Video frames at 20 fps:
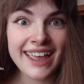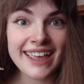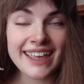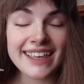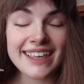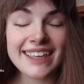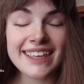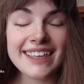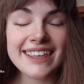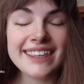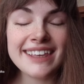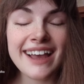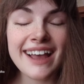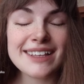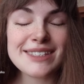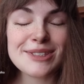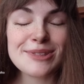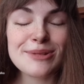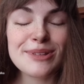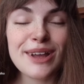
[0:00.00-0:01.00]
И я
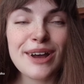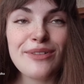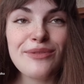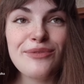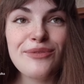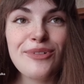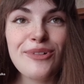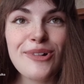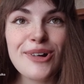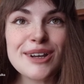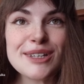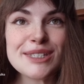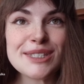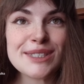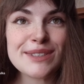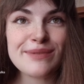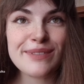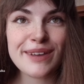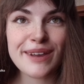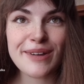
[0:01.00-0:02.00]
с
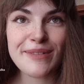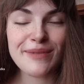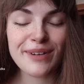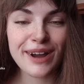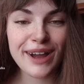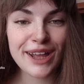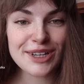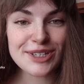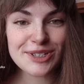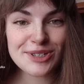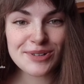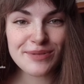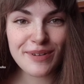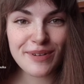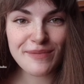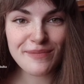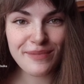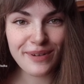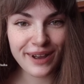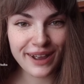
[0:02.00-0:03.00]
удовольствием хочу
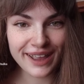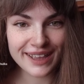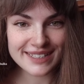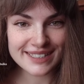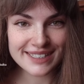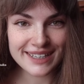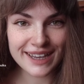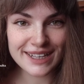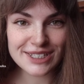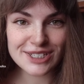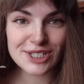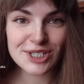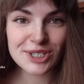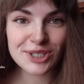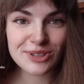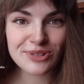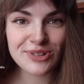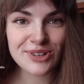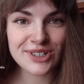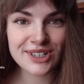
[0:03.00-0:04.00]
вам показать,
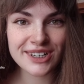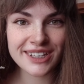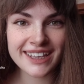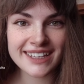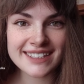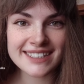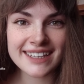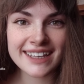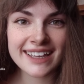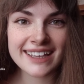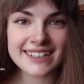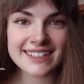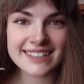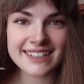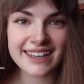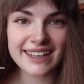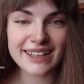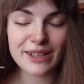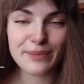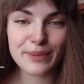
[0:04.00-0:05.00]
что же я
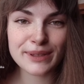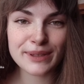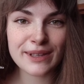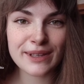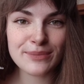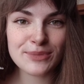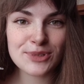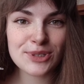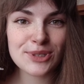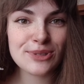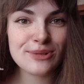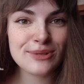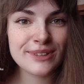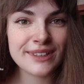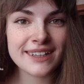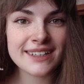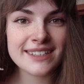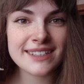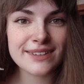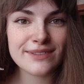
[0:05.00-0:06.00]
заказала, потому что у
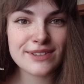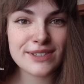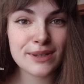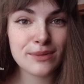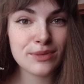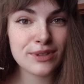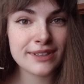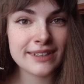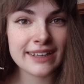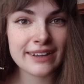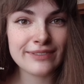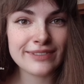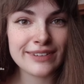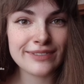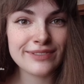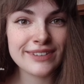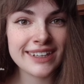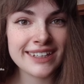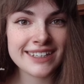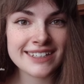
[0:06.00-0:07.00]
нас совсем недавно
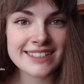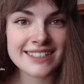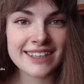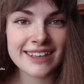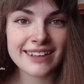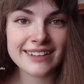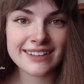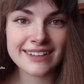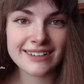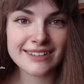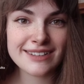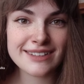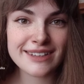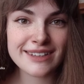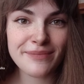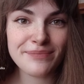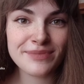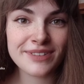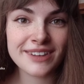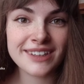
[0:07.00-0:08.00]
в Донецке открылся
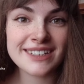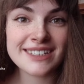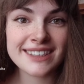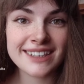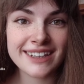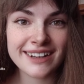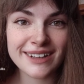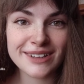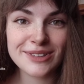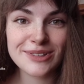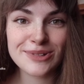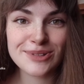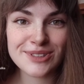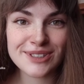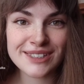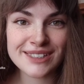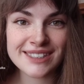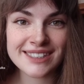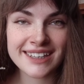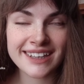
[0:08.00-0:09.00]
ресторан
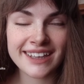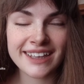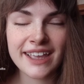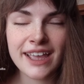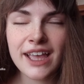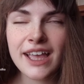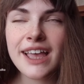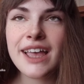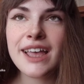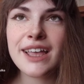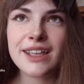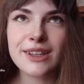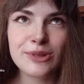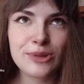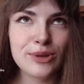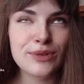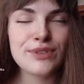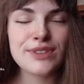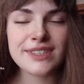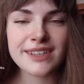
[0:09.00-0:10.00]
грузинской,
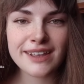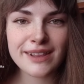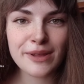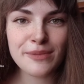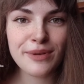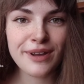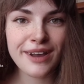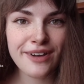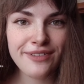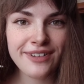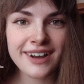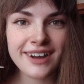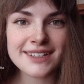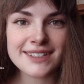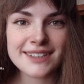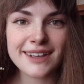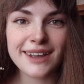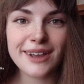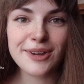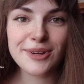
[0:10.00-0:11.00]
ну и в целом
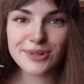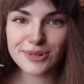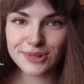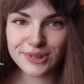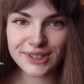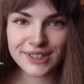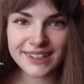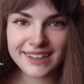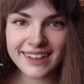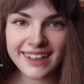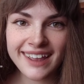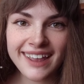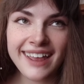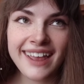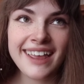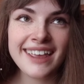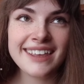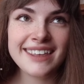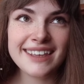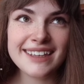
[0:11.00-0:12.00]
кавказской кухни.
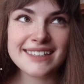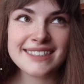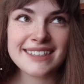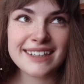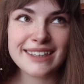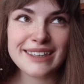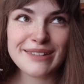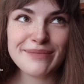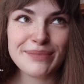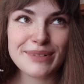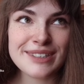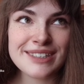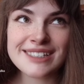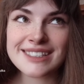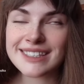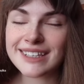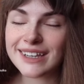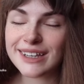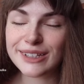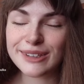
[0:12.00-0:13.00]
Есть такие
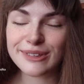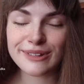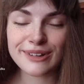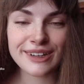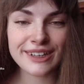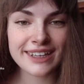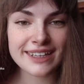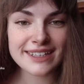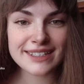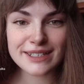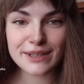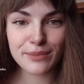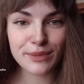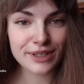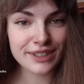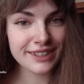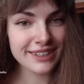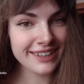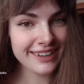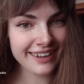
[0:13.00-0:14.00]
позиции, которые я сама
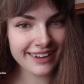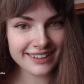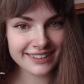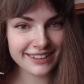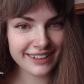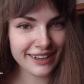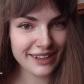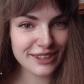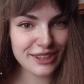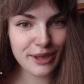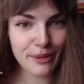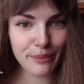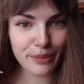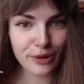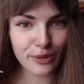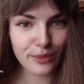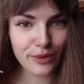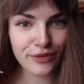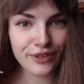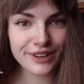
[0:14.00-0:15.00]
никогда не
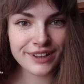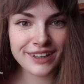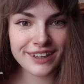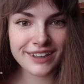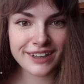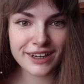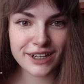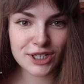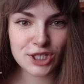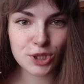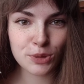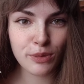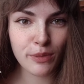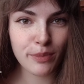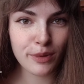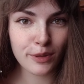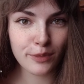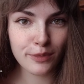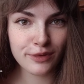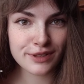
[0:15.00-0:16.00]
пробовала, и я хочу
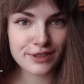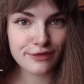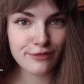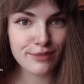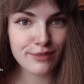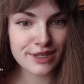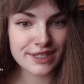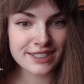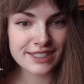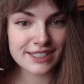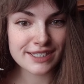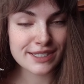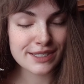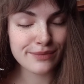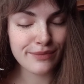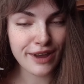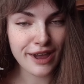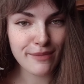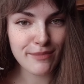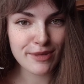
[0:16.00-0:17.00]
попробовать вместе с
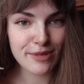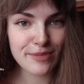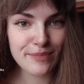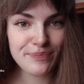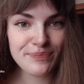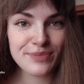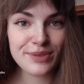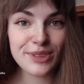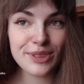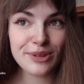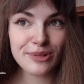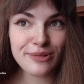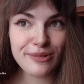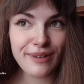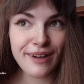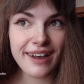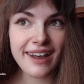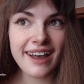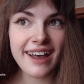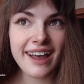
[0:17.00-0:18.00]
вами. Ну,
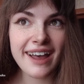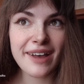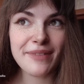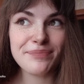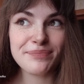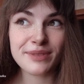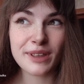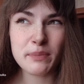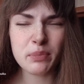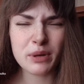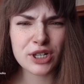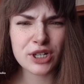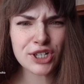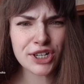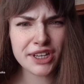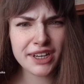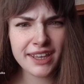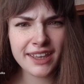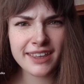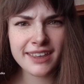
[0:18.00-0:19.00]
а по
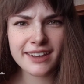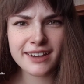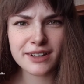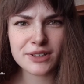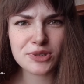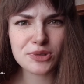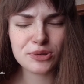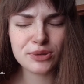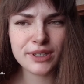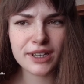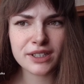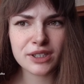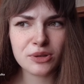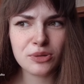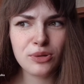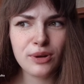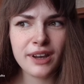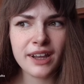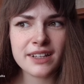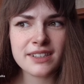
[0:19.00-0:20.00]
я ехать куда-то
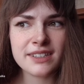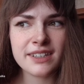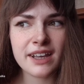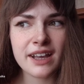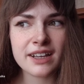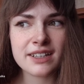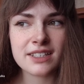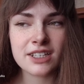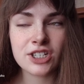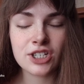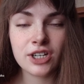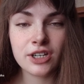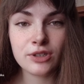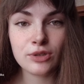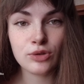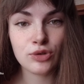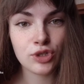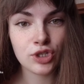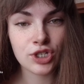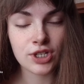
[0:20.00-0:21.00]
гулять я, к
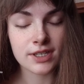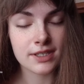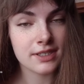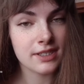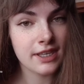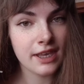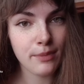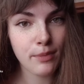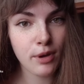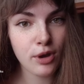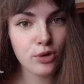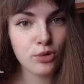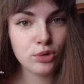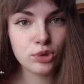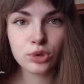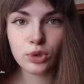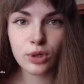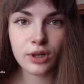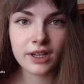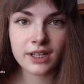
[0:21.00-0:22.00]
сожалению, сейчас не могу,
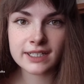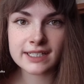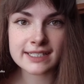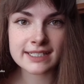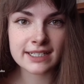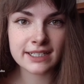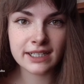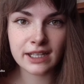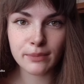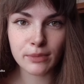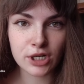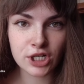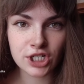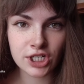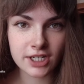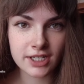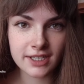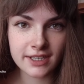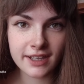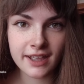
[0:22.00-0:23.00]
только если на
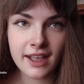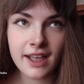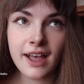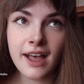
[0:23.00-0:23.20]
машине,